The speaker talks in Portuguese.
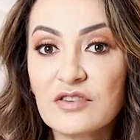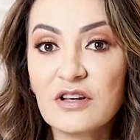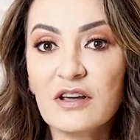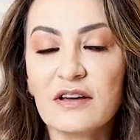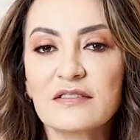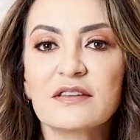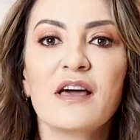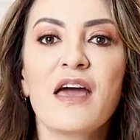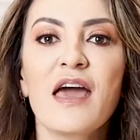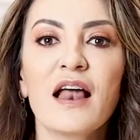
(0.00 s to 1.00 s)
dias,
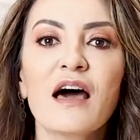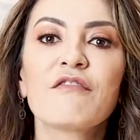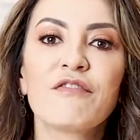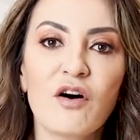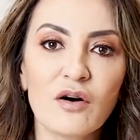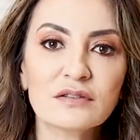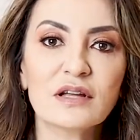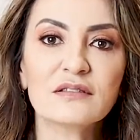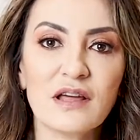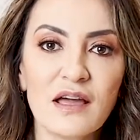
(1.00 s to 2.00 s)
ela
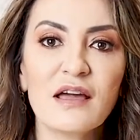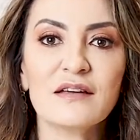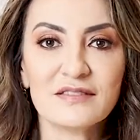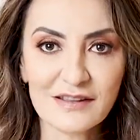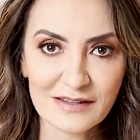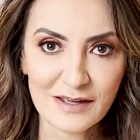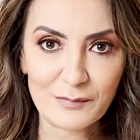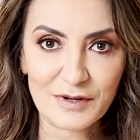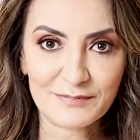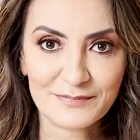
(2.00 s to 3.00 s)
volta a ter esse
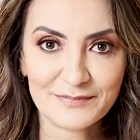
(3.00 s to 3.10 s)
edema.